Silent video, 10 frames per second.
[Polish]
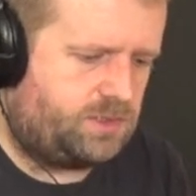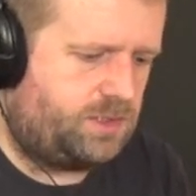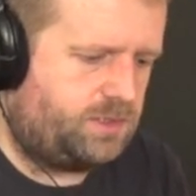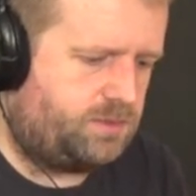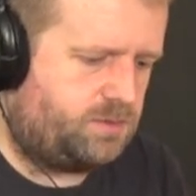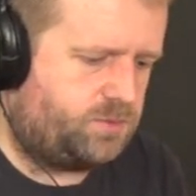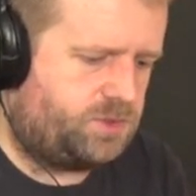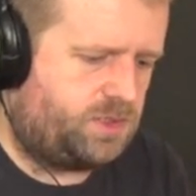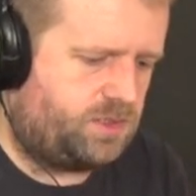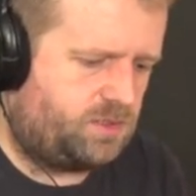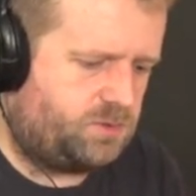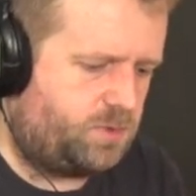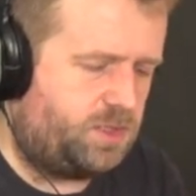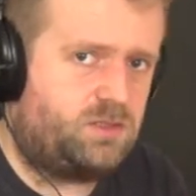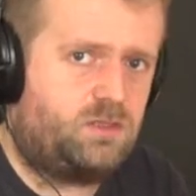e, to może jednak nie
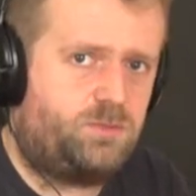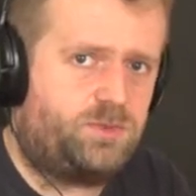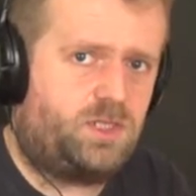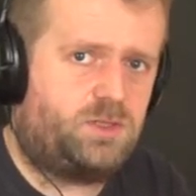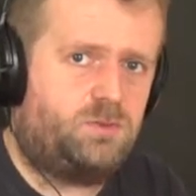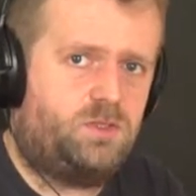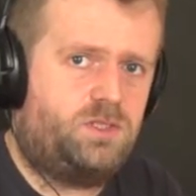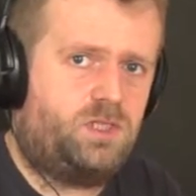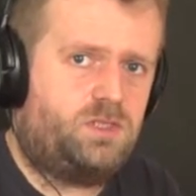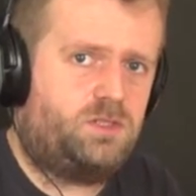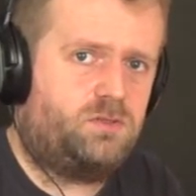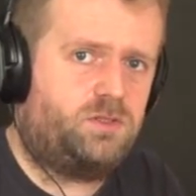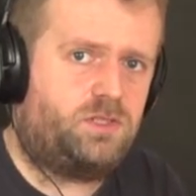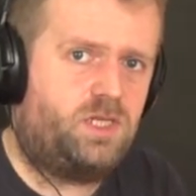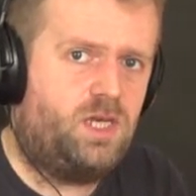słuchajcie tego podcastu, nie czytajcie
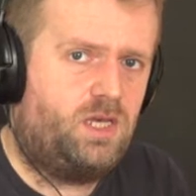książek